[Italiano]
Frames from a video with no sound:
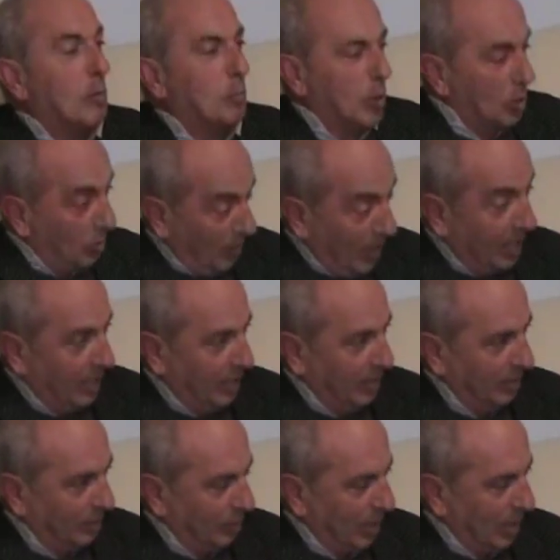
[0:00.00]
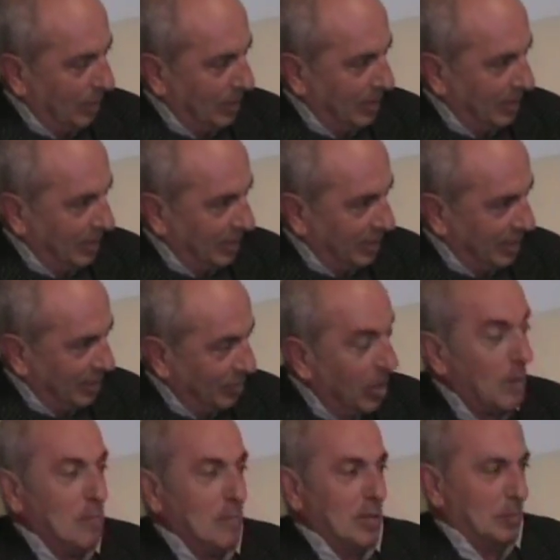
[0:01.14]
poi lui venne quella mattina stessa
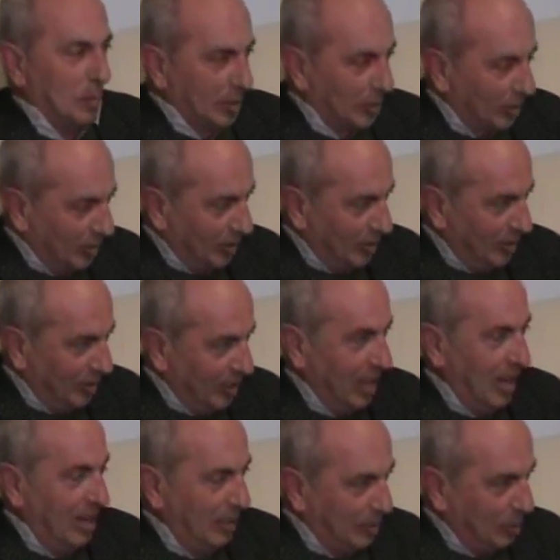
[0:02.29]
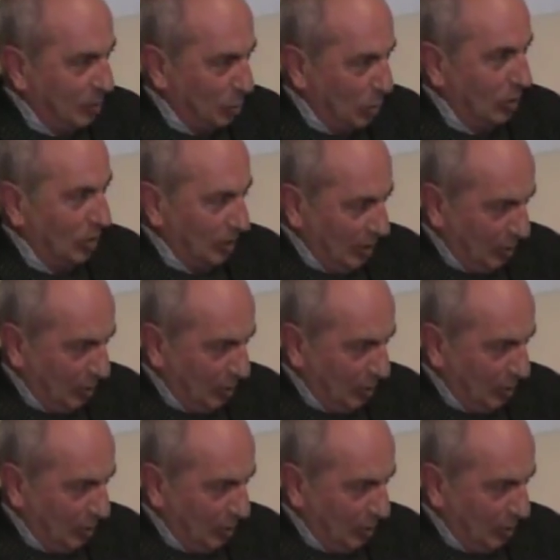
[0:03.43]
e mi spiegò che il, tuo,